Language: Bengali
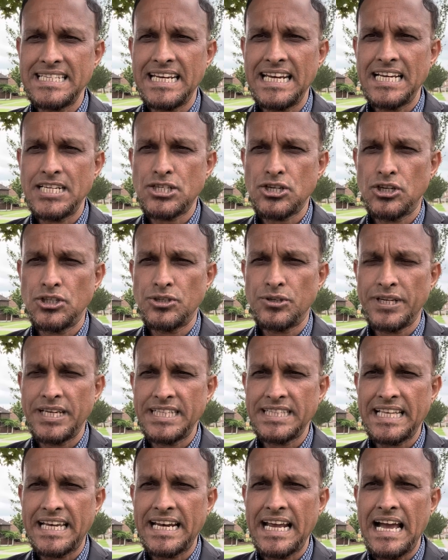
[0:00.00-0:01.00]
জেলা সদরে
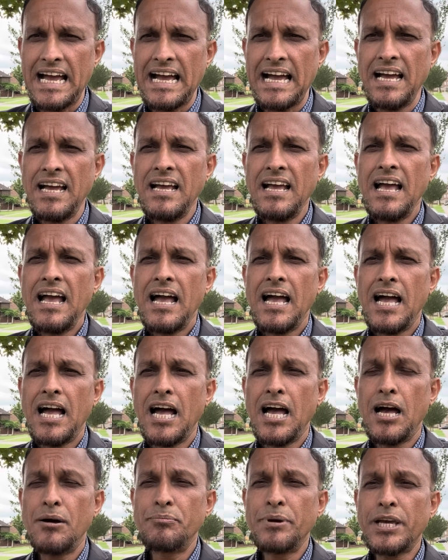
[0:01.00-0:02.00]
তারা
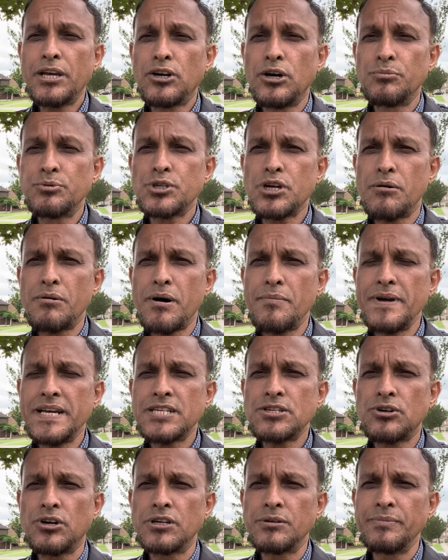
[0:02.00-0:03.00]
বিক্ষোভ সমাবেশ
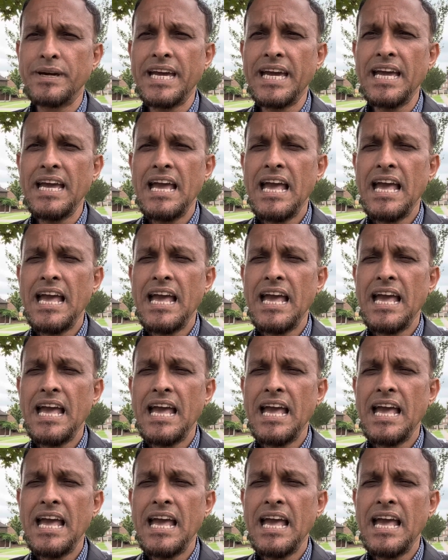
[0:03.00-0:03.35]
করবে